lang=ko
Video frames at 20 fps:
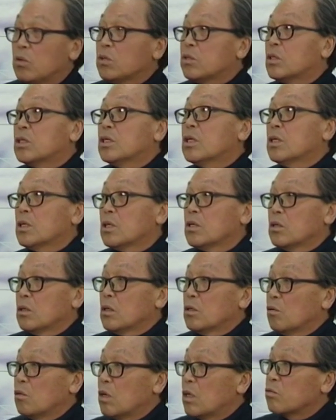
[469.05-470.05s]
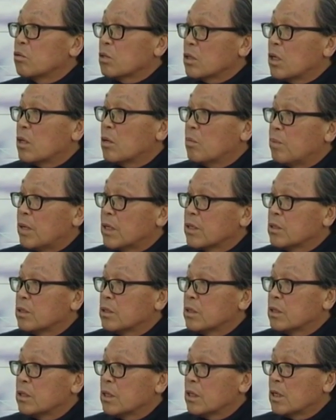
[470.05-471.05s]
어떻게 황소 산업
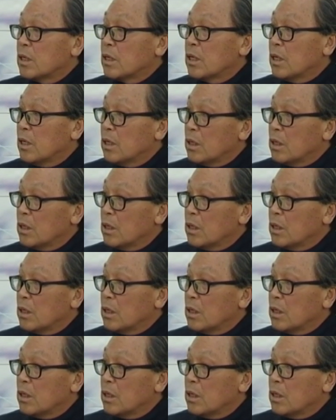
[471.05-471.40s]
발전시키겠나?